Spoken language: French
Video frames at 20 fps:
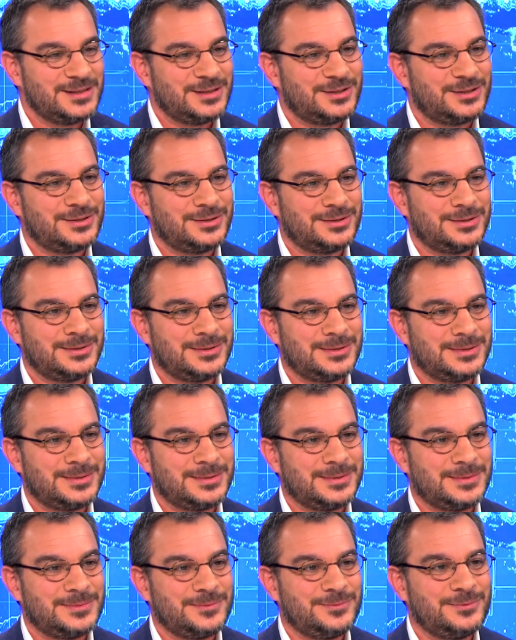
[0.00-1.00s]

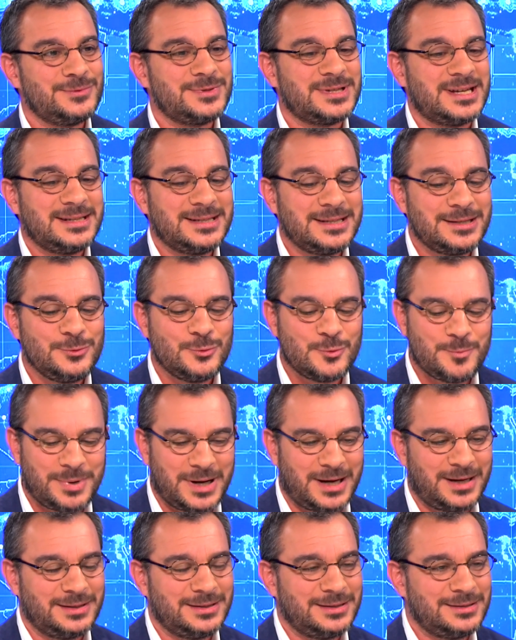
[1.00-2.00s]
vous allez nous
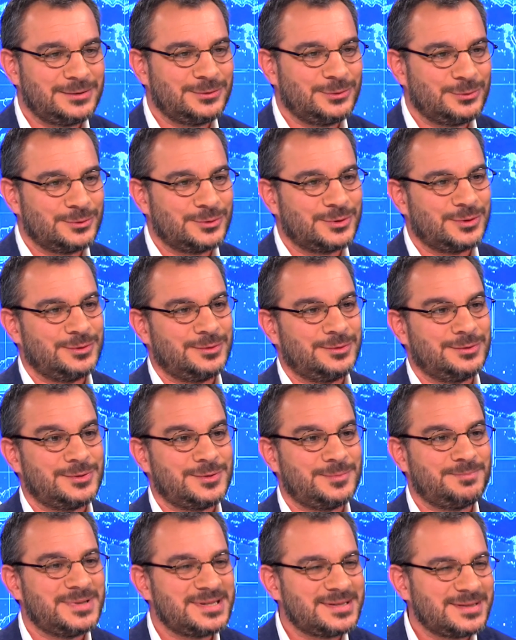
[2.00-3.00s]
parler donc
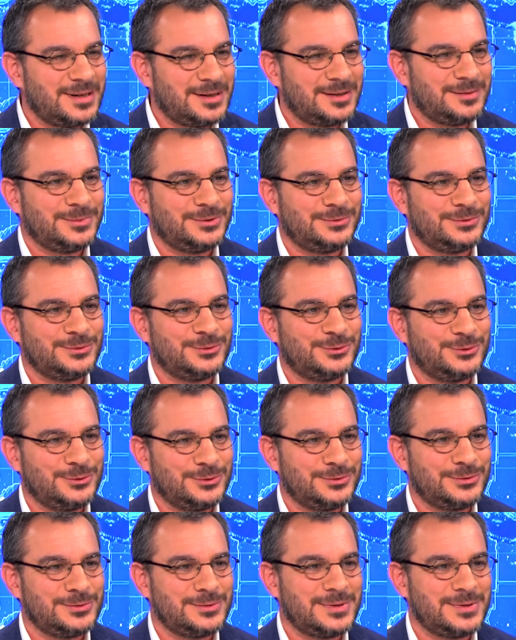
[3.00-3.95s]
spécialement de